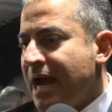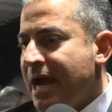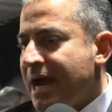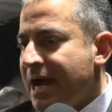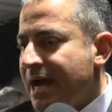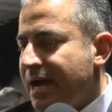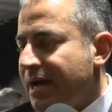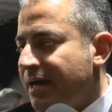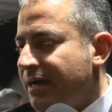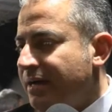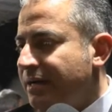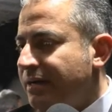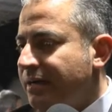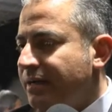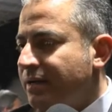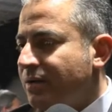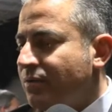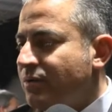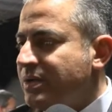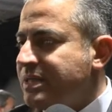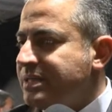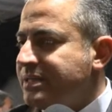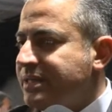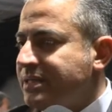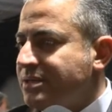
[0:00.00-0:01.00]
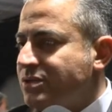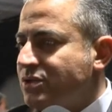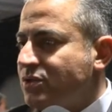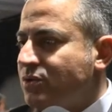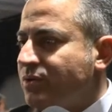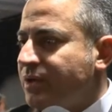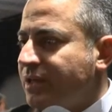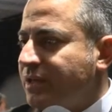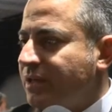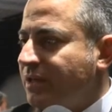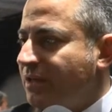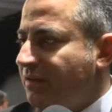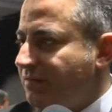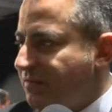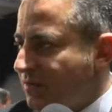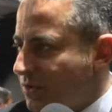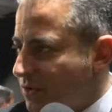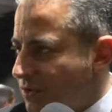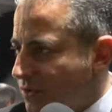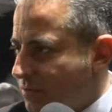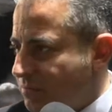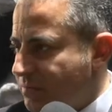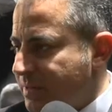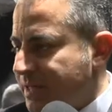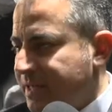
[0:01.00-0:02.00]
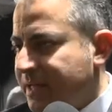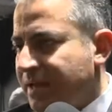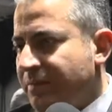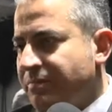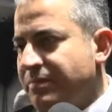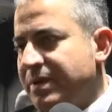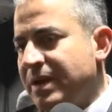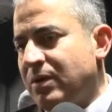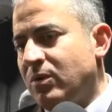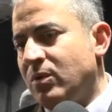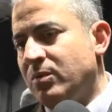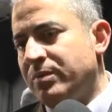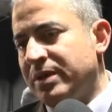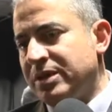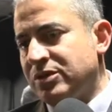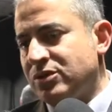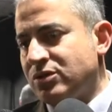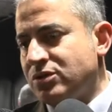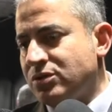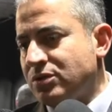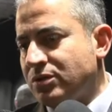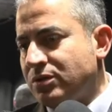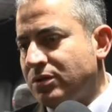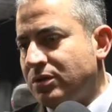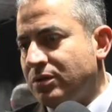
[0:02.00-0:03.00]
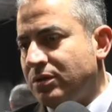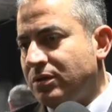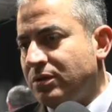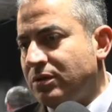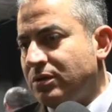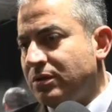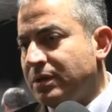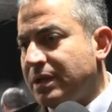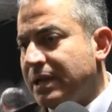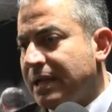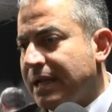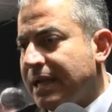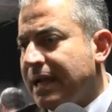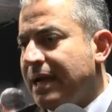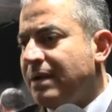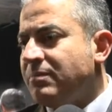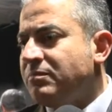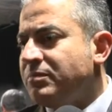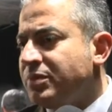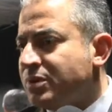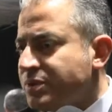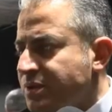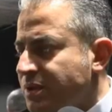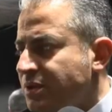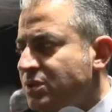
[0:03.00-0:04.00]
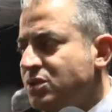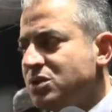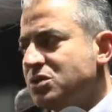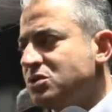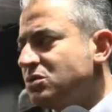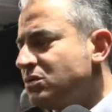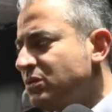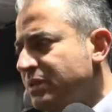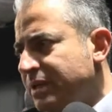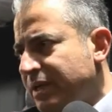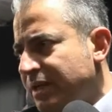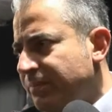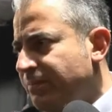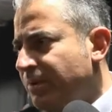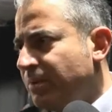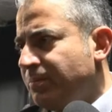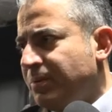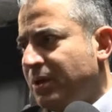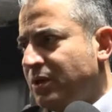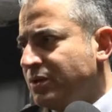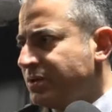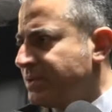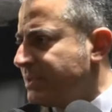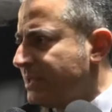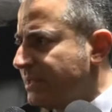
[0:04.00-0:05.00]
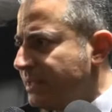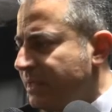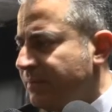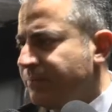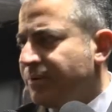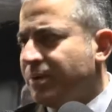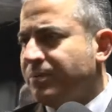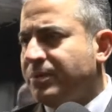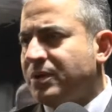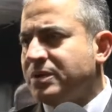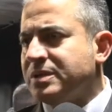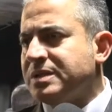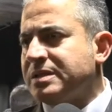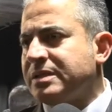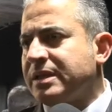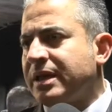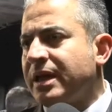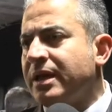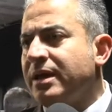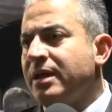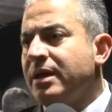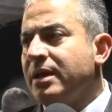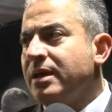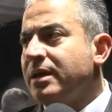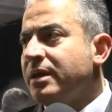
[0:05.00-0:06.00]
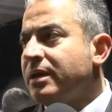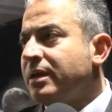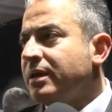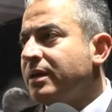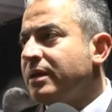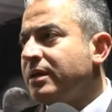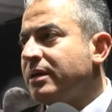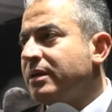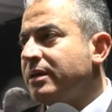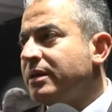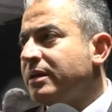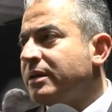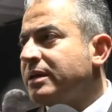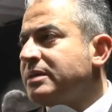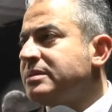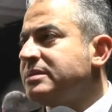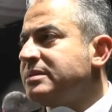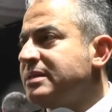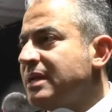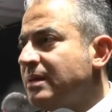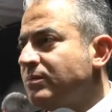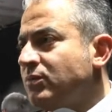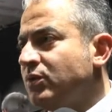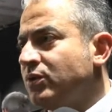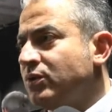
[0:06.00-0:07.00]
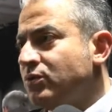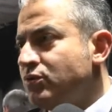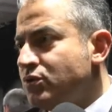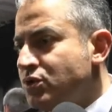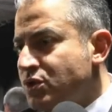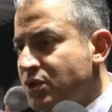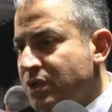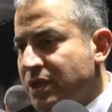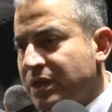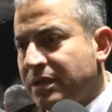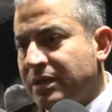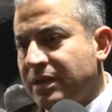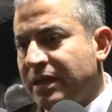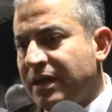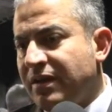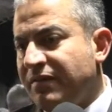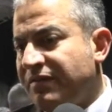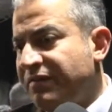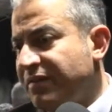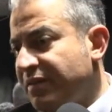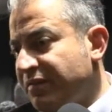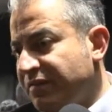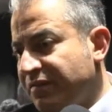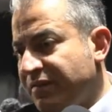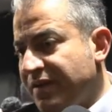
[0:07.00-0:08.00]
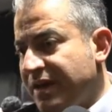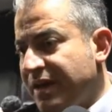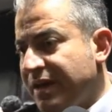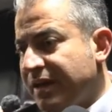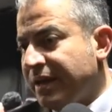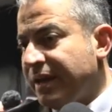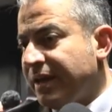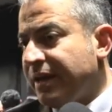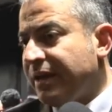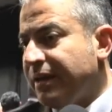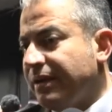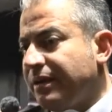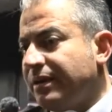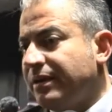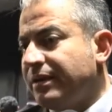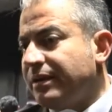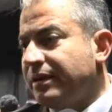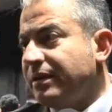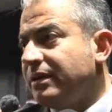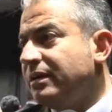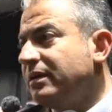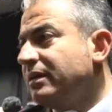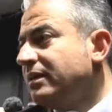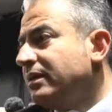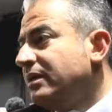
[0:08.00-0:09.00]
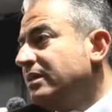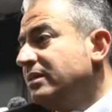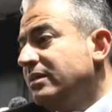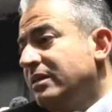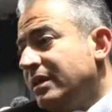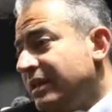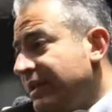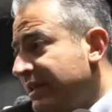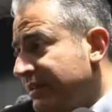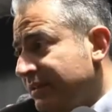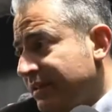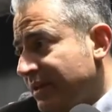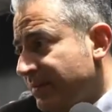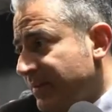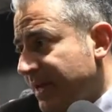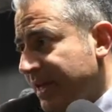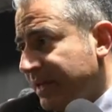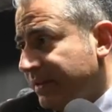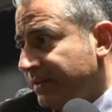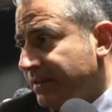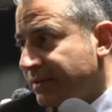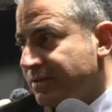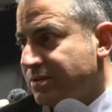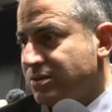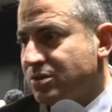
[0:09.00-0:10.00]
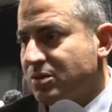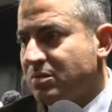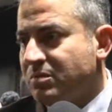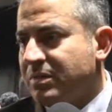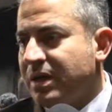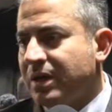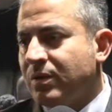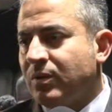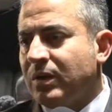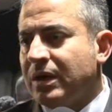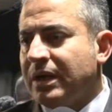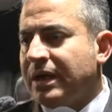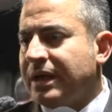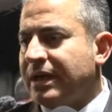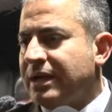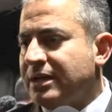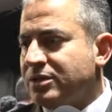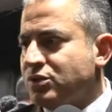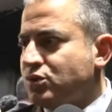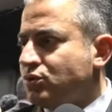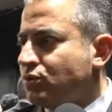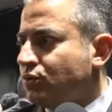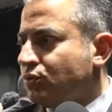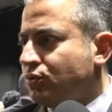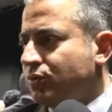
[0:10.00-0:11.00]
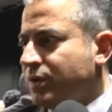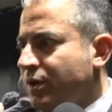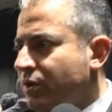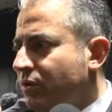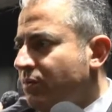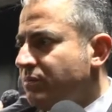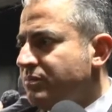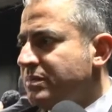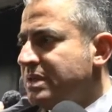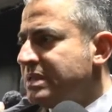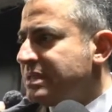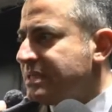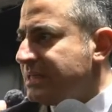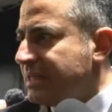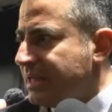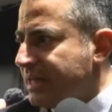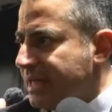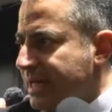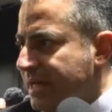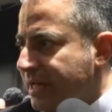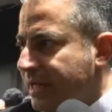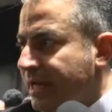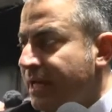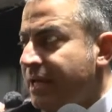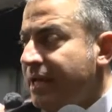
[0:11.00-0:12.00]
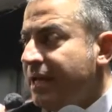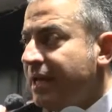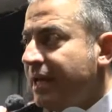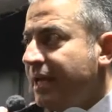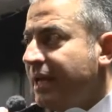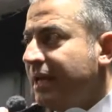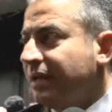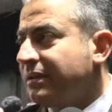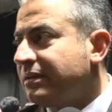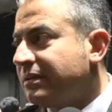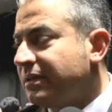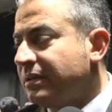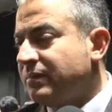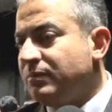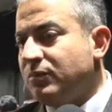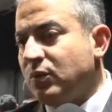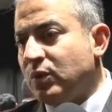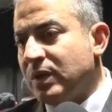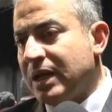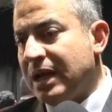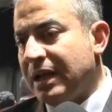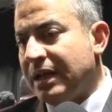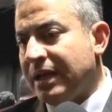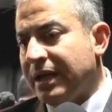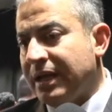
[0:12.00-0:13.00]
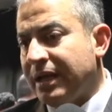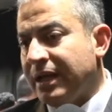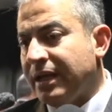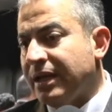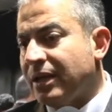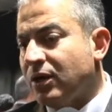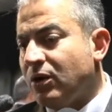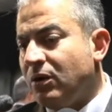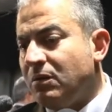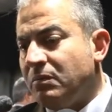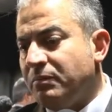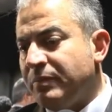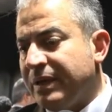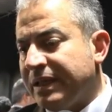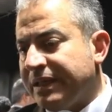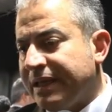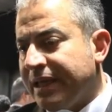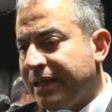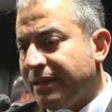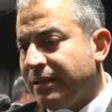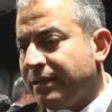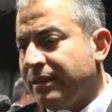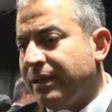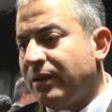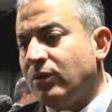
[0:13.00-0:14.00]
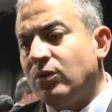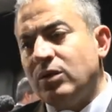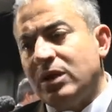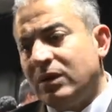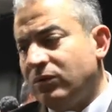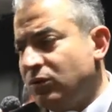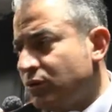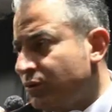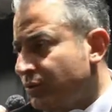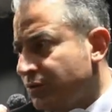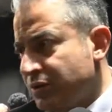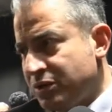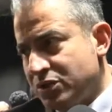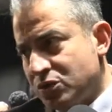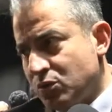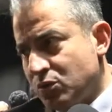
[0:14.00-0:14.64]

a eh, questa azione di riforma che abbiamo messo in campo. Sì, ci sono delle proposte, delle proposte eh, che siamo riusciti a far fare eh, indirettamente insomma, a quella che è la struttura commissariale e al Tribunale eh, competente, un lavoro di